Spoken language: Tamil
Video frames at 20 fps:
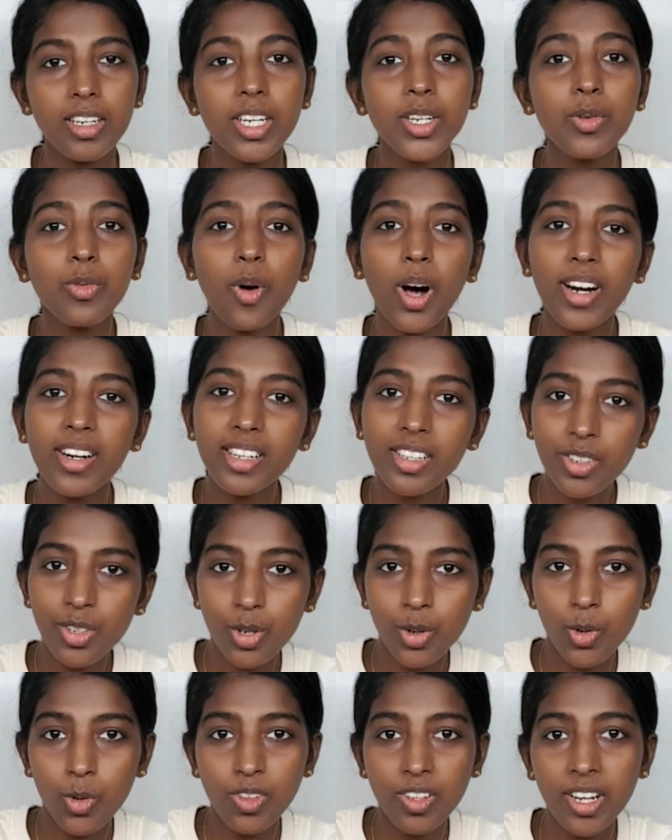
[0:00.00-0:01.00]
இட் ஒன்லி
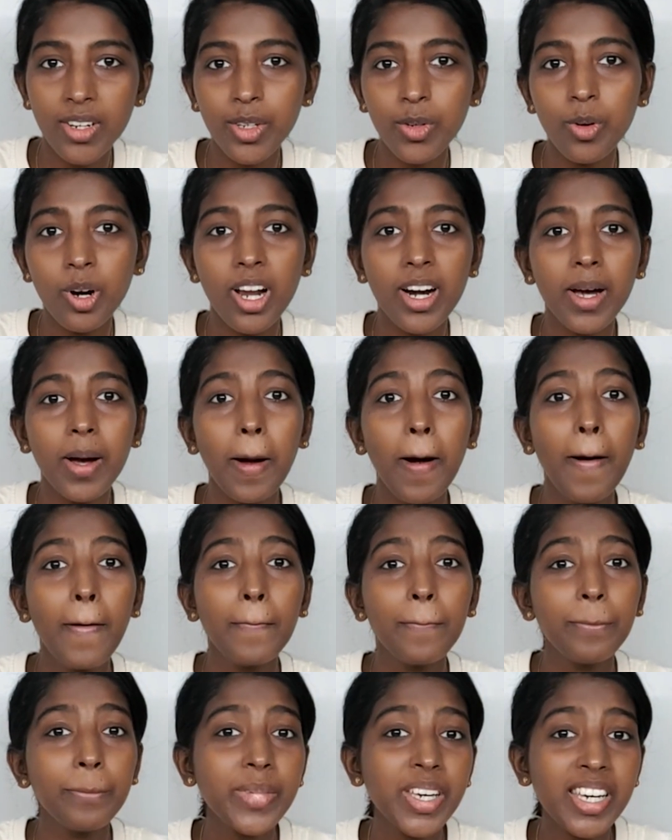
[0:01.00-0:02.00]
ஷோஸ் தட் யூ ஆர் அ
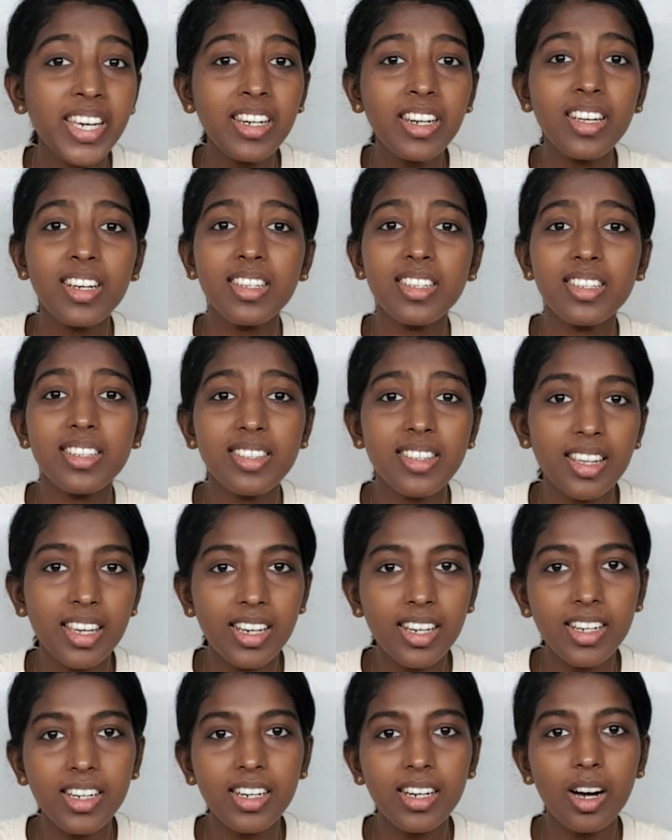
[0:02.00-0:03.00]
மீன்
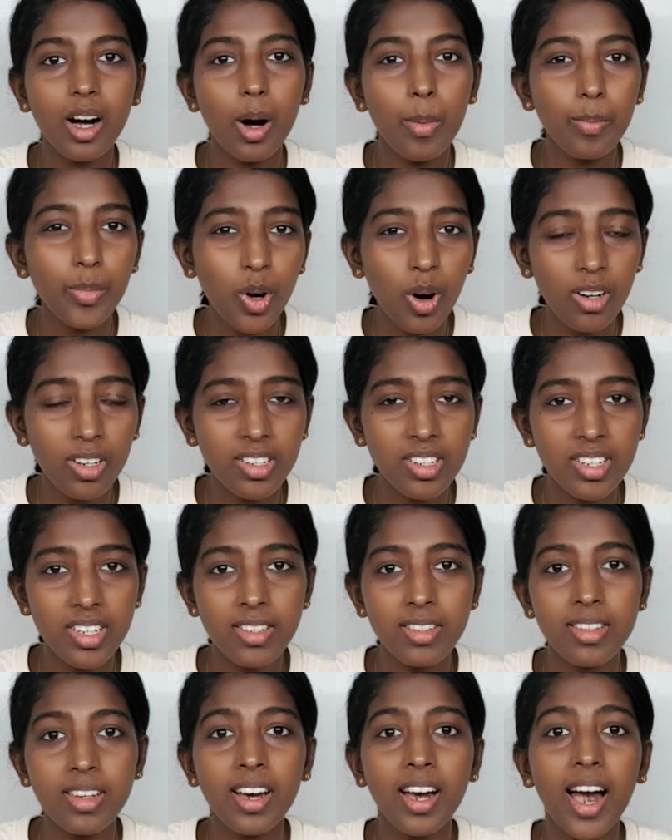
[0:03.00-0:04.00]
சிக்
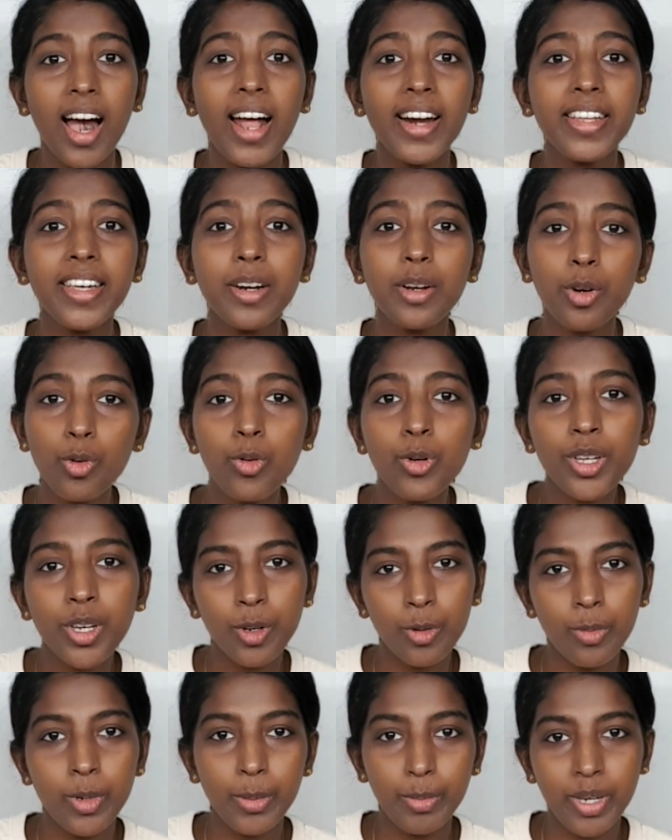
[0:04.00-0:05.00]
அப்னாக்ஷியஸ் அண்ட் ஏ ரூட்
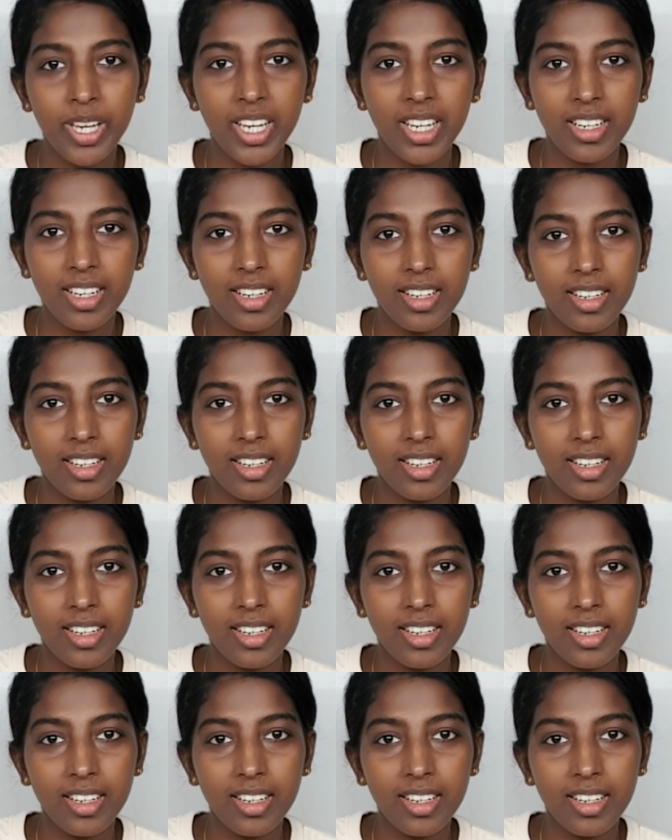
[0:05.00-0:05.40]
ஹியூமன் பீயிங்